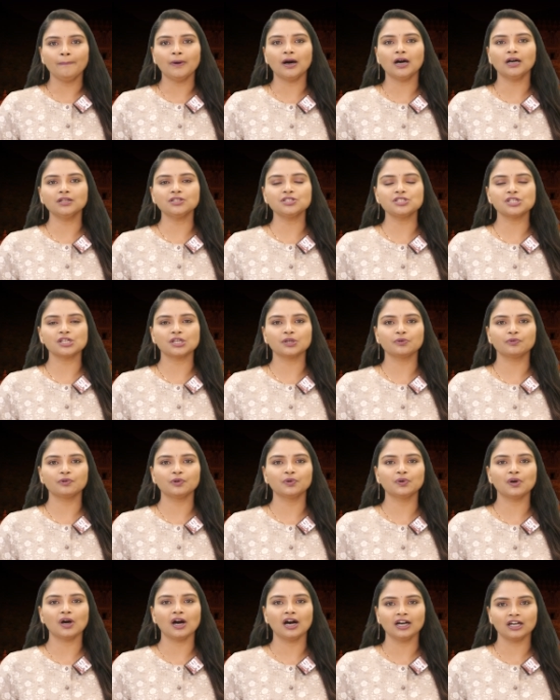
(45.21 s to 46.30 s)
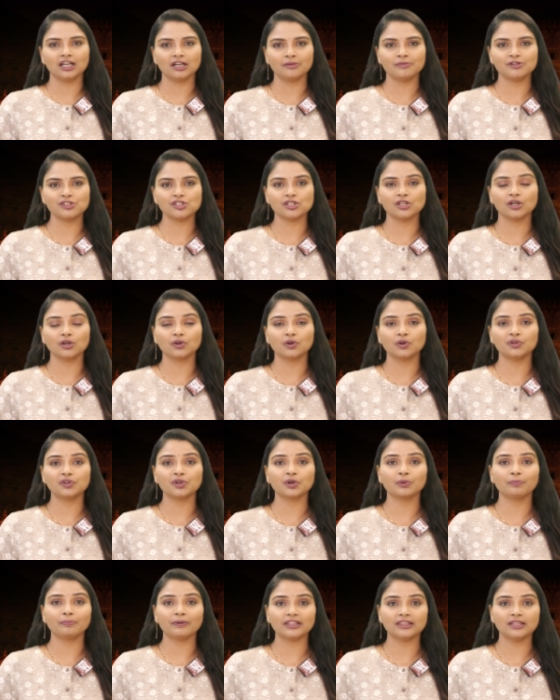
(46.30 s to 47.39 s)
పాన్ చెరువును ఆక్రమించిన
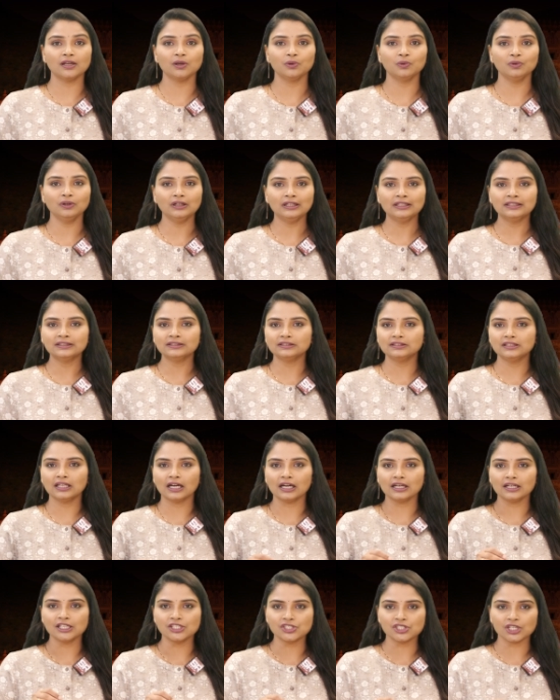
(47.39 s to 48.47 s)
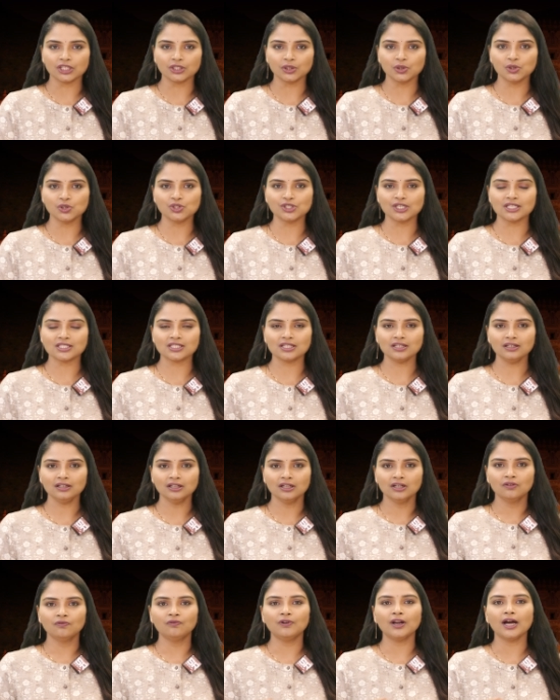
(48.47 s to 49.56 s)
కొందరు పెద్దలు దాన్ని చదును చేసి
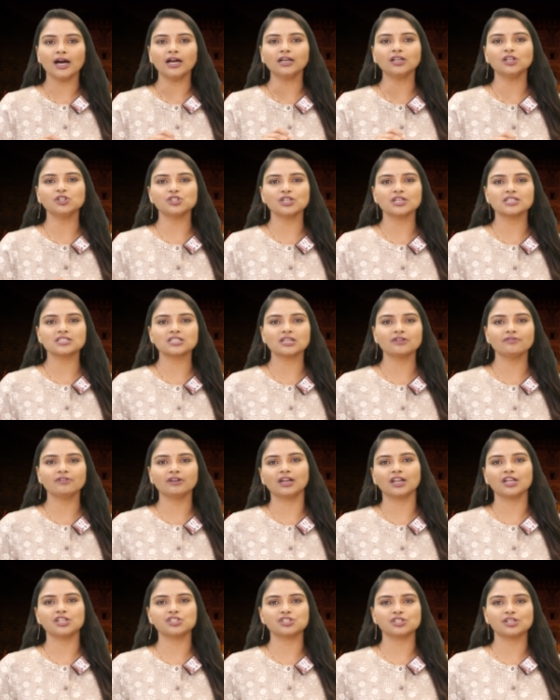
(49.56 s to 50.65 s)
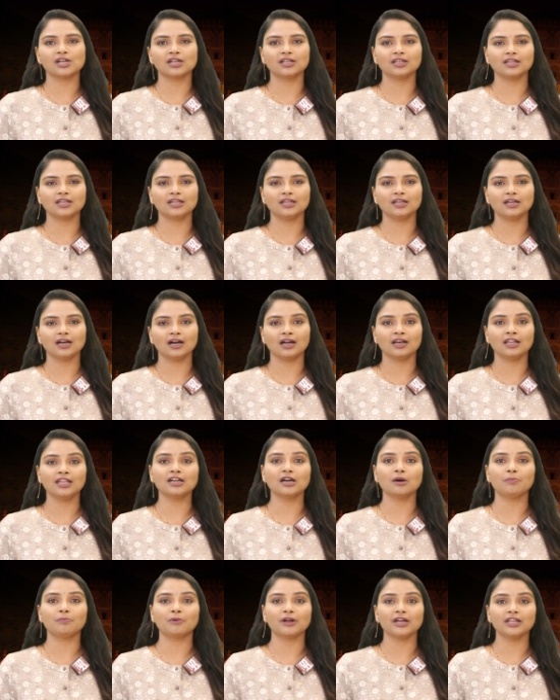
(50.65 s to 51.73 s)
ఫ్లాట్లు చేసి విక్రయించడానికి
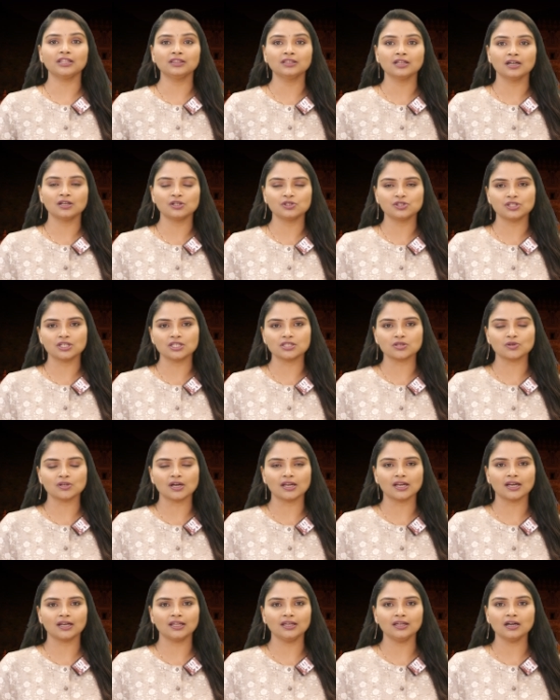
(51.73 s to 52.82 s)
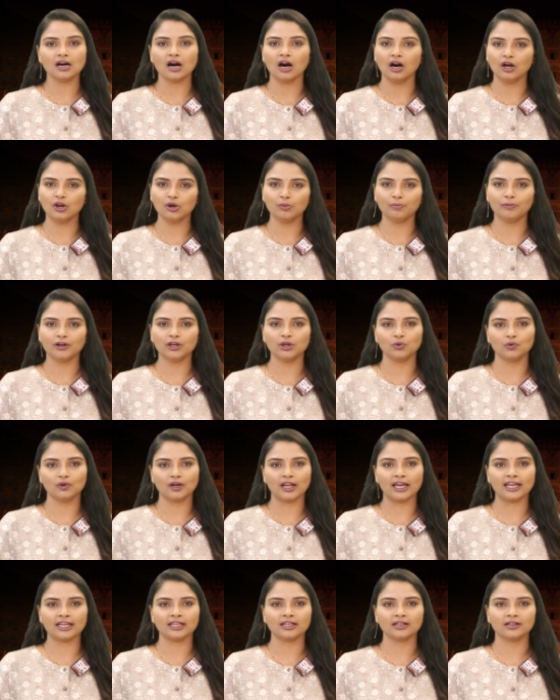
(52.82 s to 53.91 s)
అనేక ప్రయత్నాలు చేస్తున్నారని ఆరోపణలు
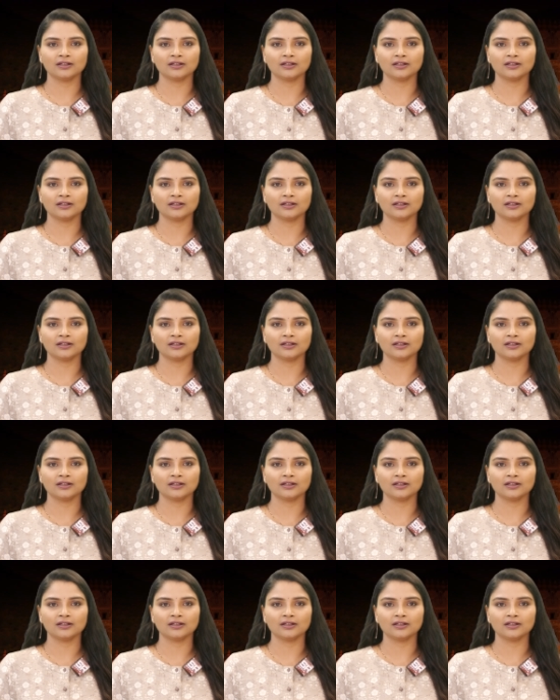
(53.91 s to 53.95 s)
ఉన్నాయి